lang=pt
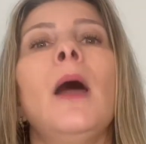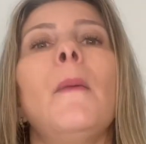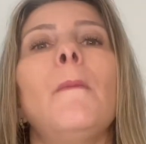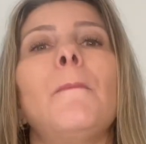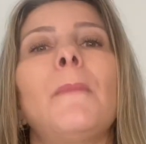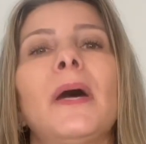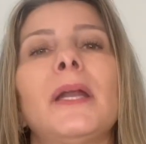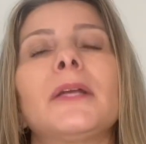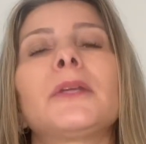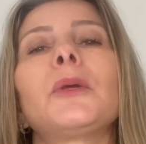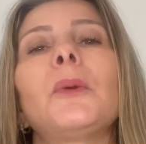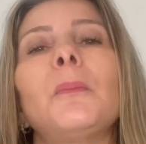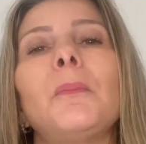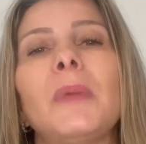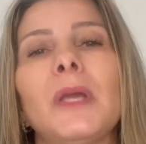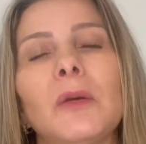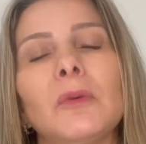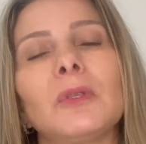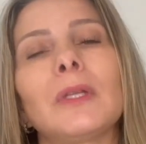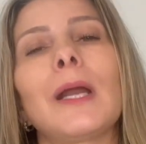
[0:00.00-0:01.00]
para que o
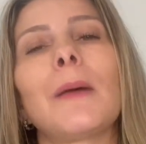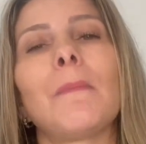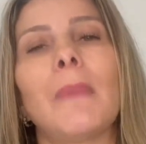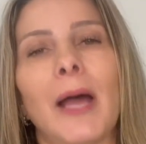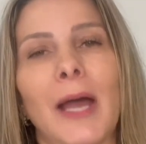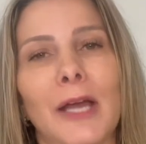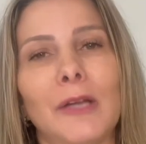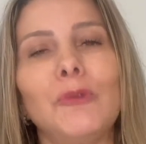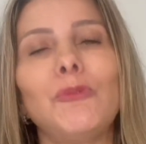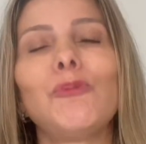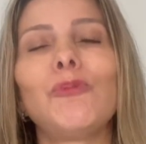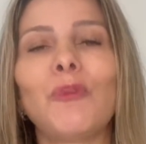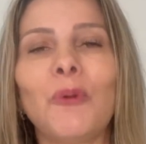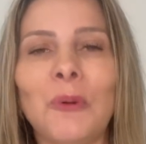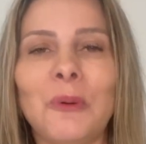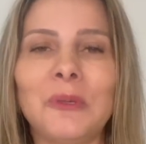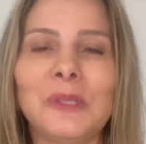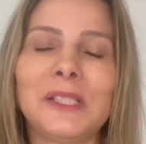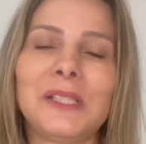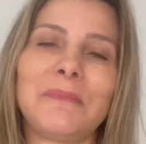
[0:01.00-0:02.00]
meu trabalho
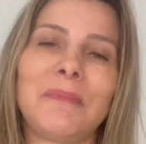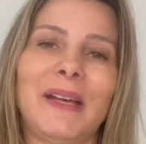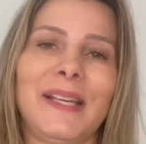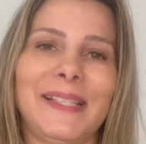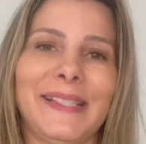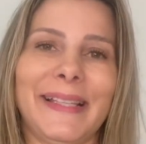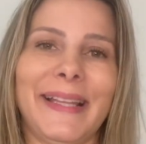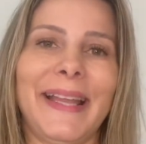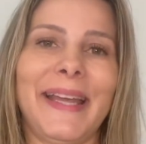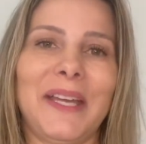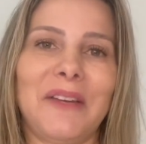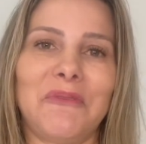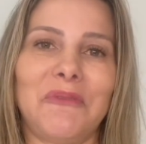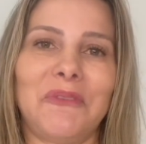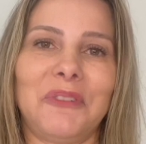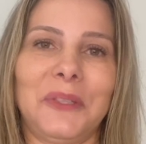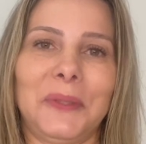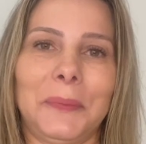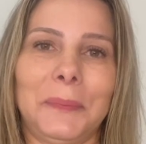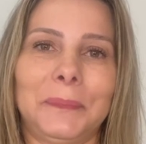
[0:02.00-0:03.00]
fosse mais
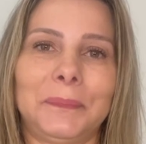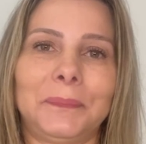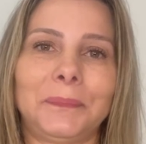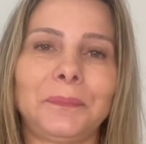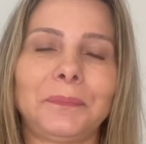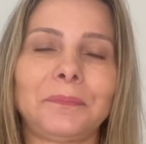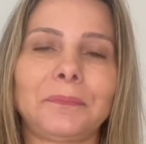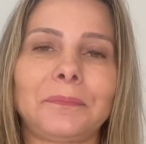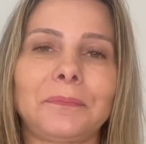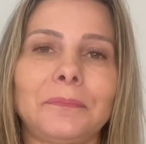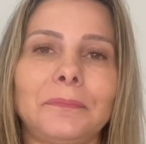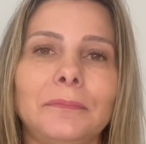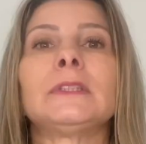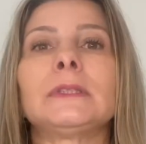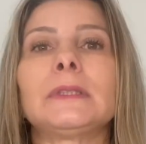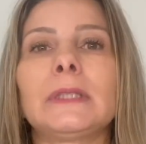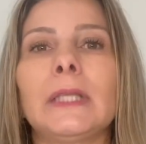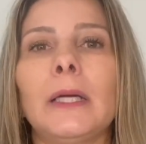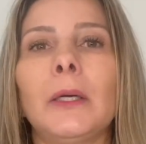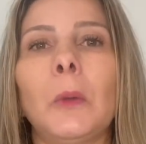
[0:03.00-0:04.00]
leve.
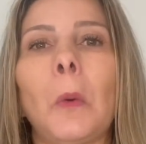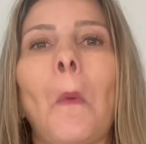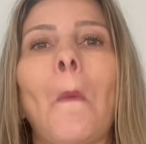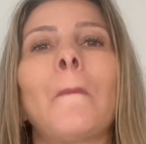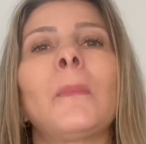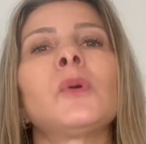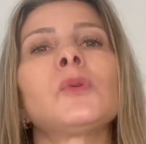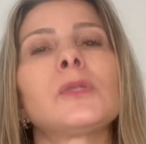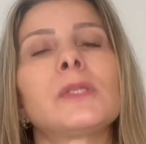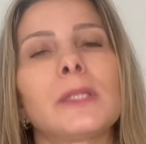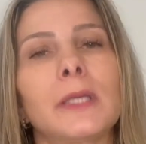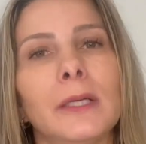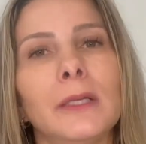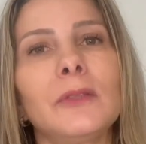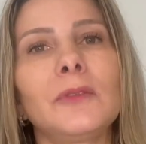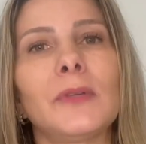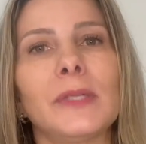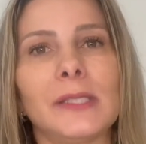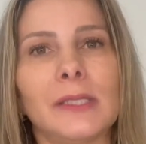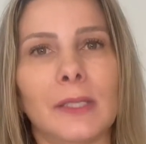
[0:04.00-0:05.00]
Então,
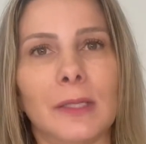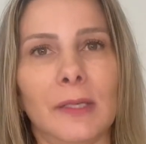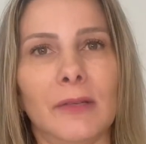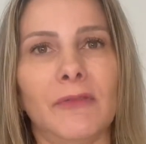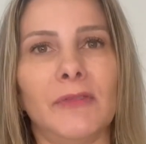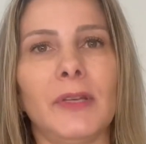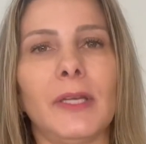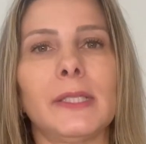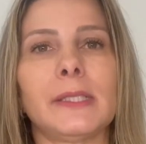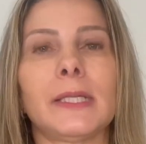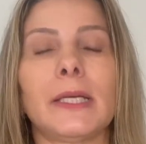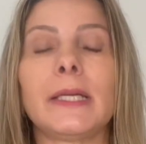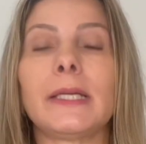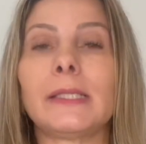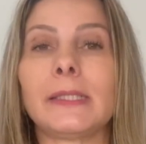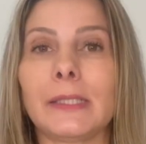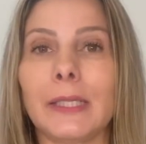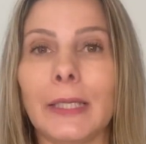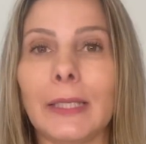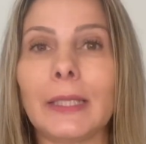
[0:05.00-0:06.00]
buscando essa leveza,
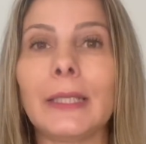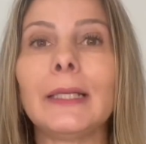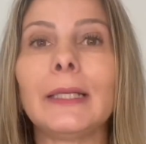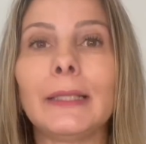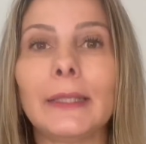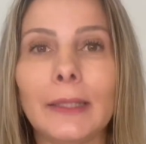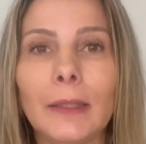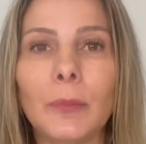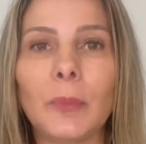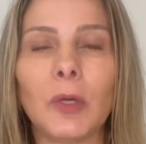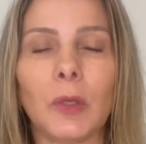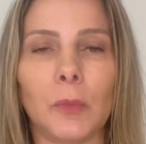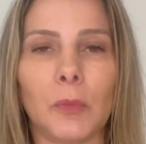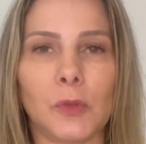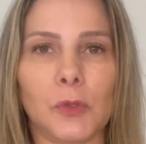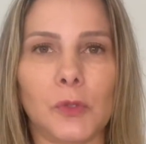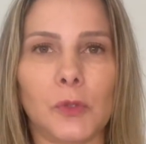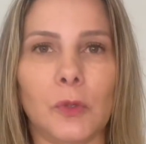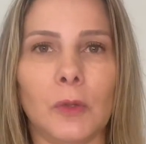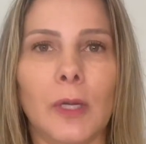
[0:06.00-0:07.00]
esse equilíbrio
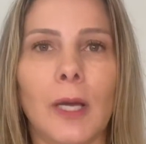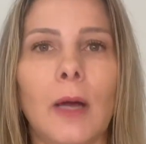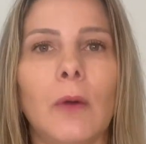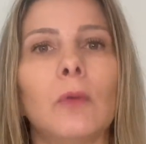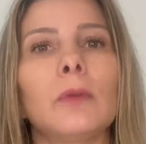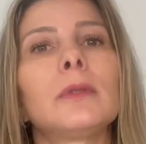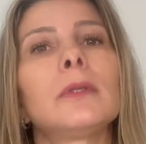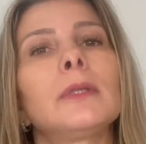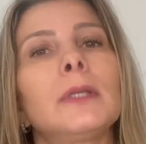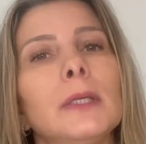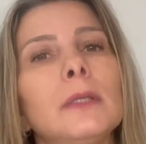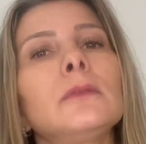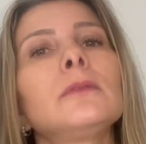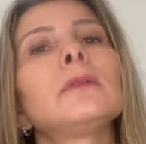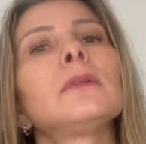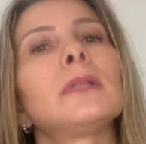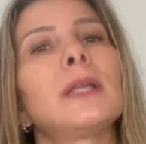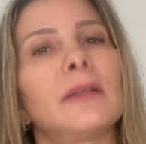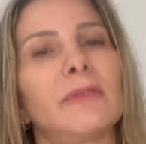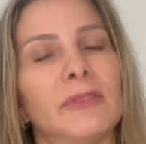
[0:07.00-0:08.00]
emocional, tanto
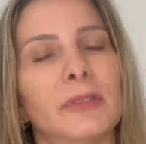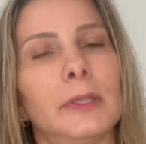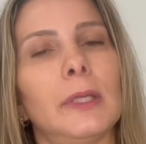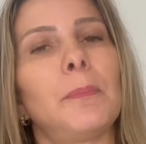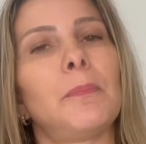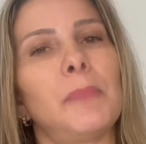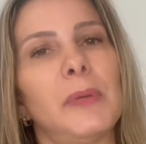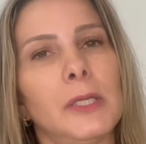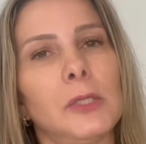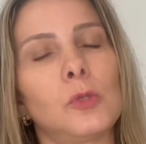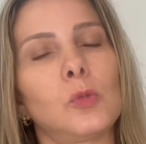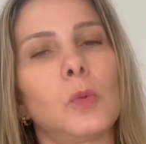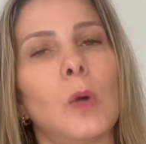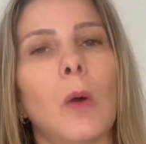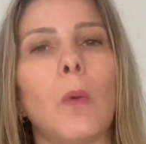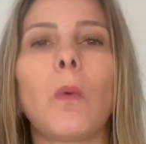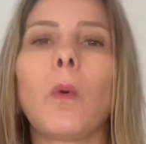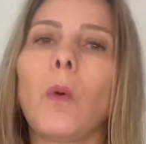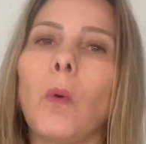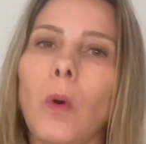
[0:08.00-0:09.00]
na vida
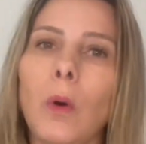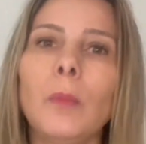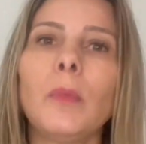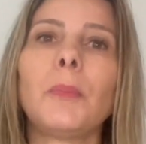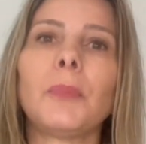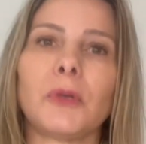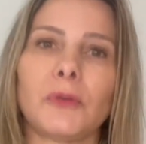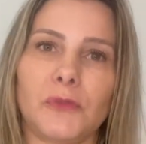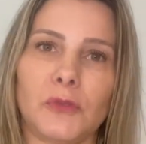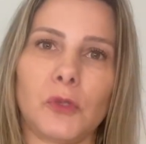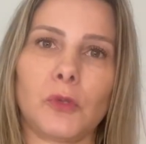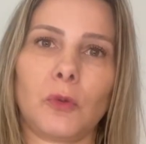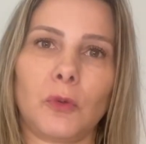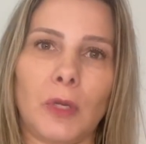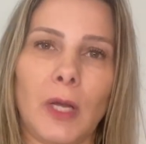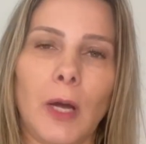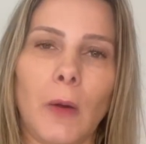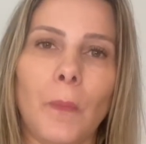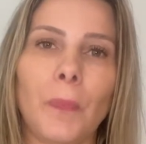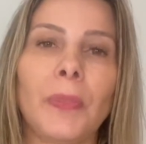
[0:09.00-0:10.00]
pessoal como
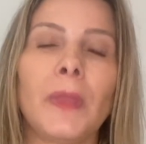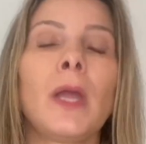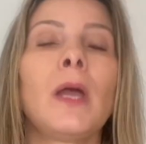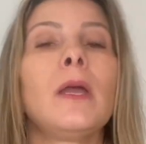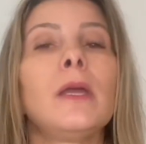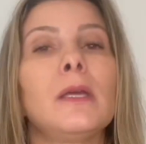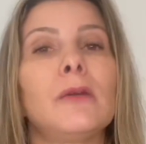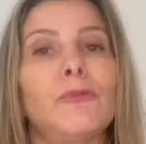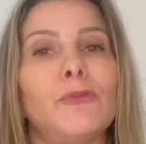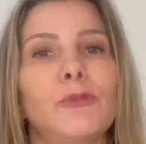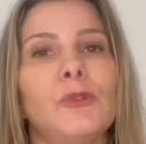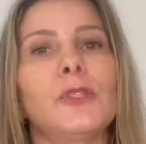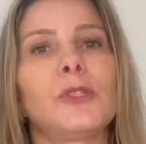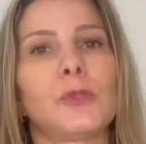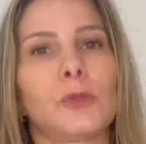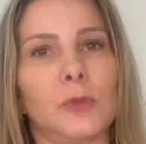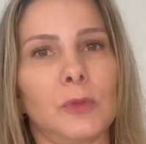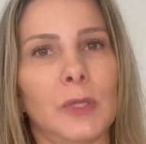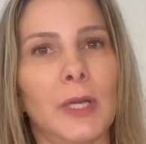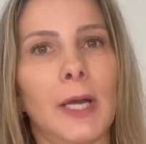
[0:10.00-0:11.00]
profissional, eu fui
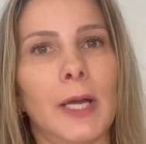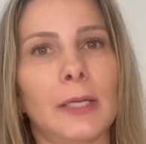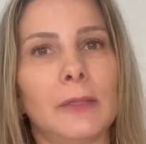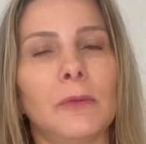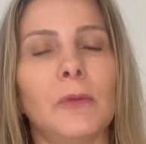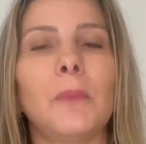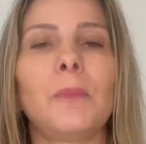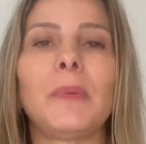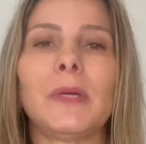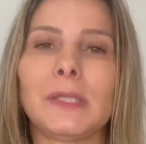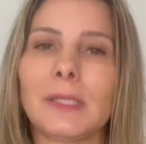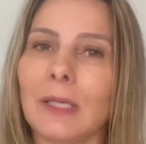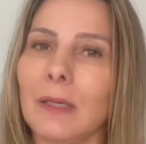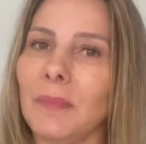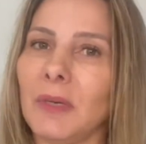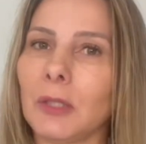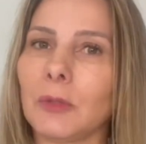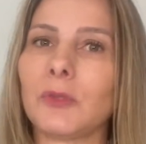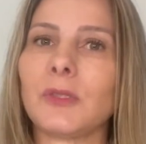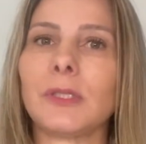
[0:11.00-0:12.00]
estudar o
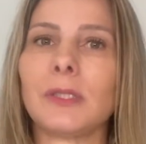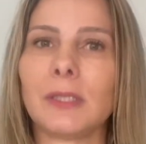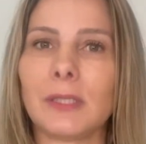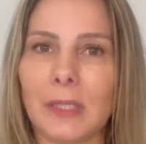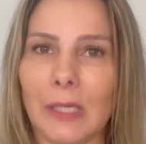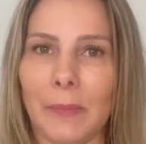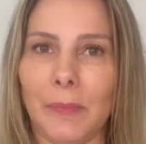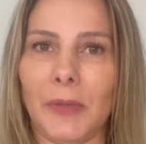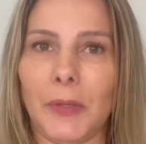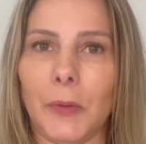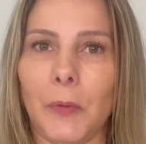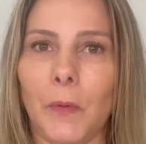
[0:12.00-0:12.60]
pensamento sistêmico.